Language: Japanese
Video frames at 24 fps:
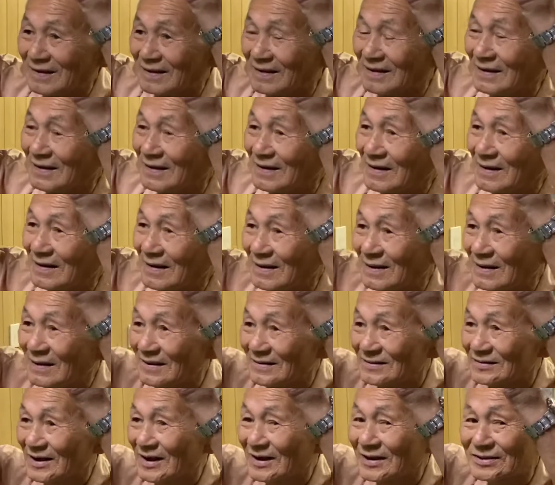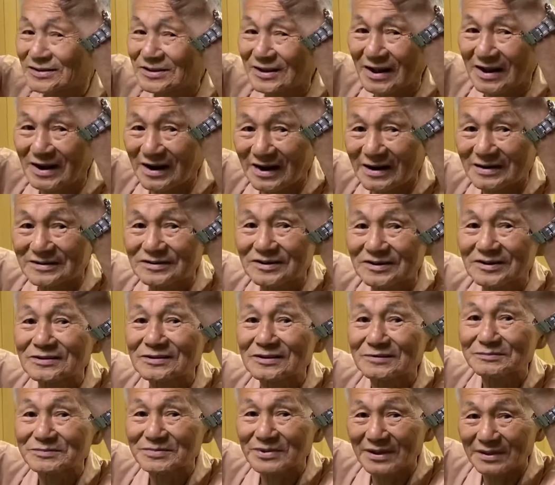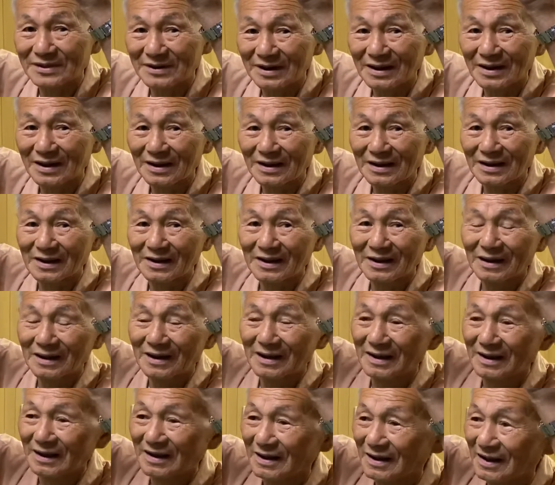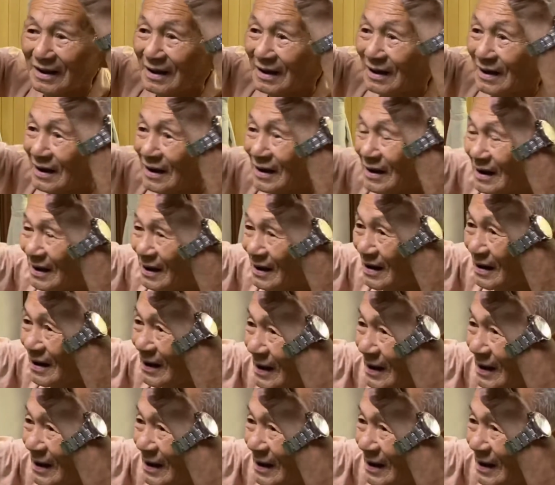どうですかさっきさ上がってきたみたいねねさっきより全然こ